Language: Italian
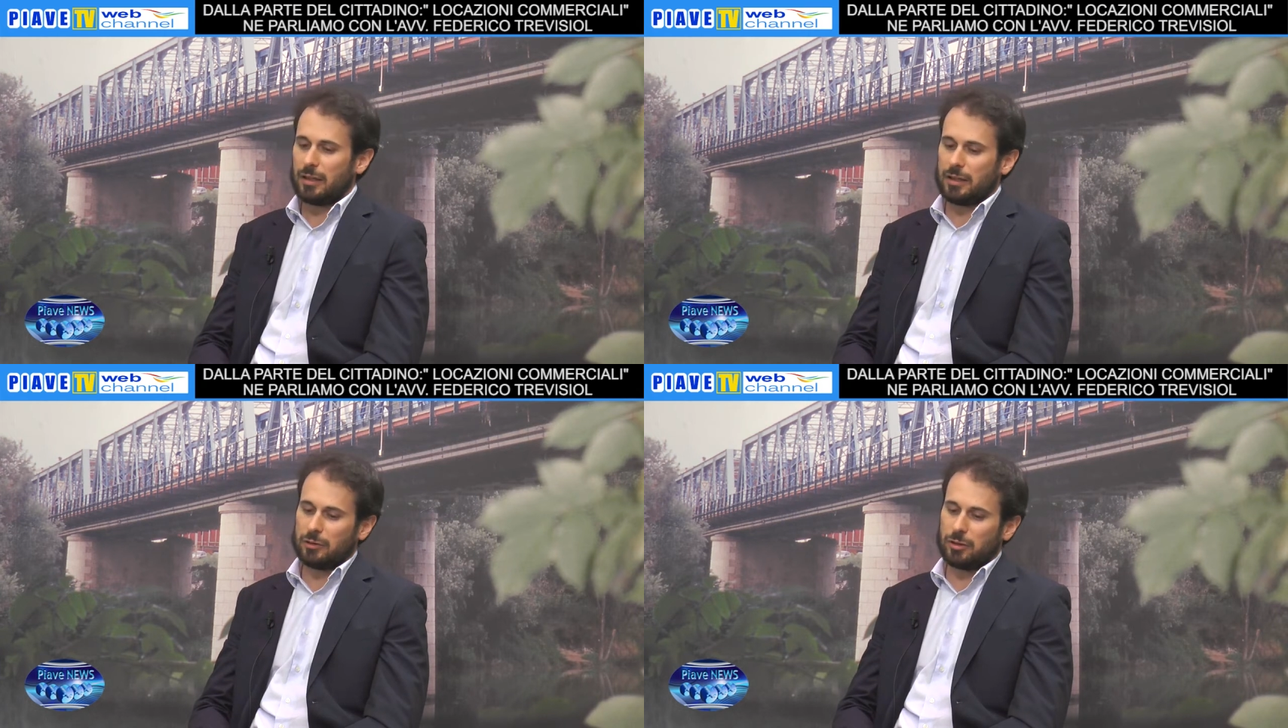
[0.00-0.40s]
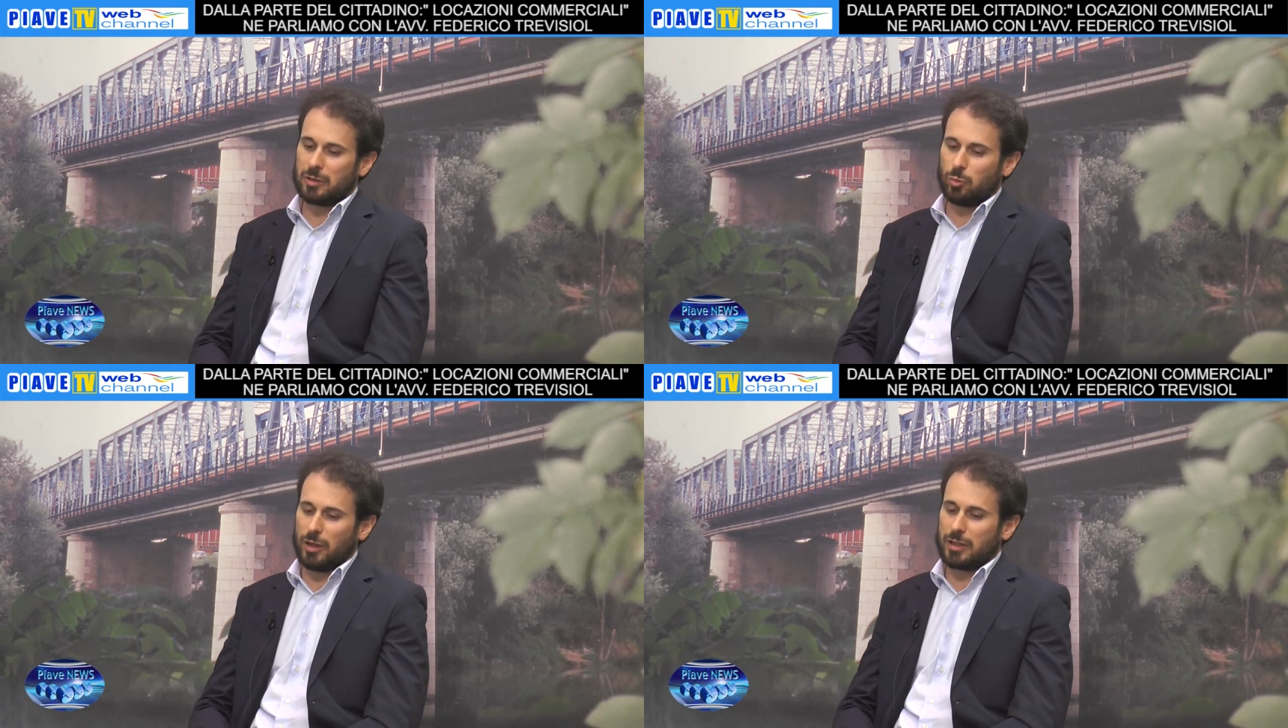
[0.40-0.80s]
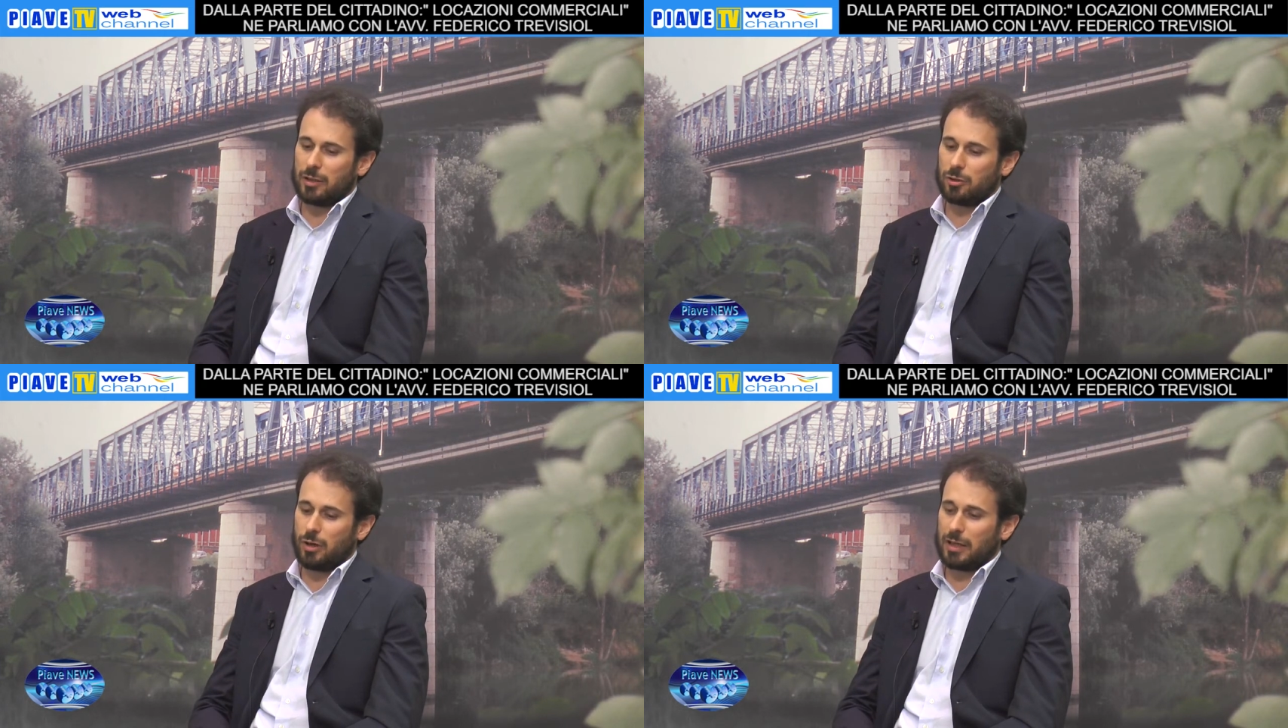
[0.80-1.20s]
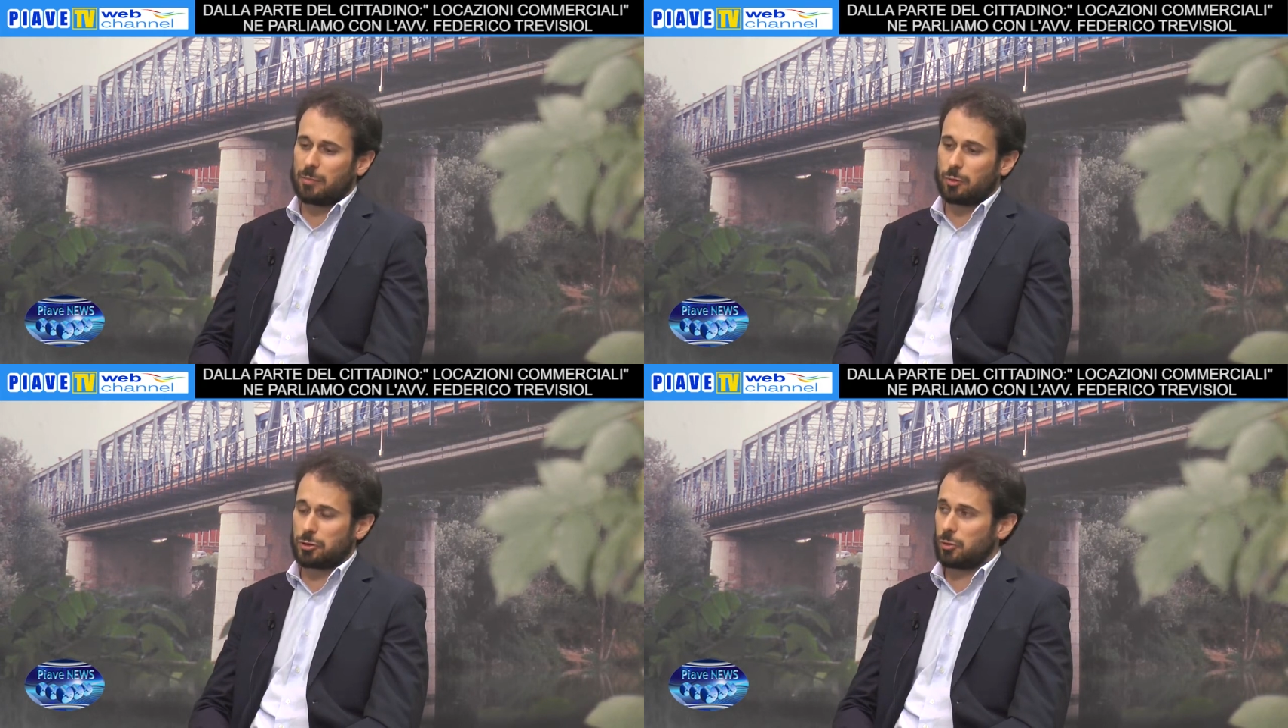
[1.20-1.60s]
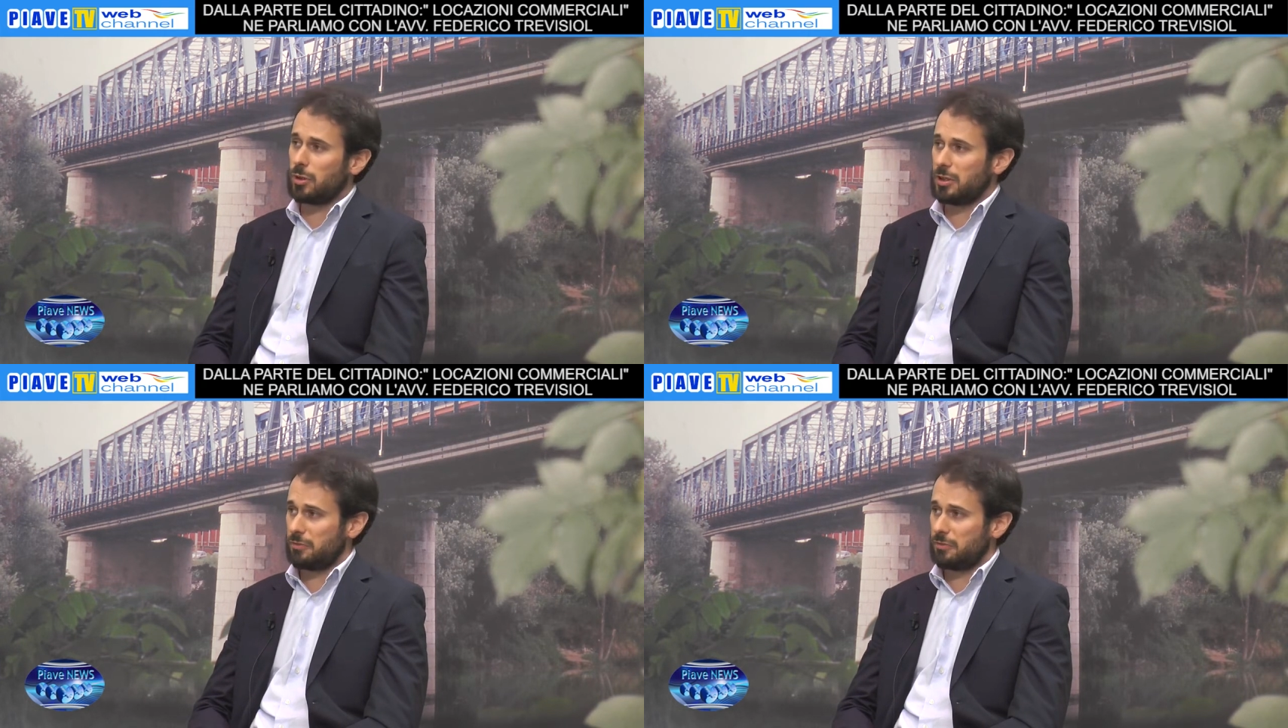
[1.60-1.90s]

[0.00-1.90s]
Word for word: andando al tribunale chiedendo anche procedure di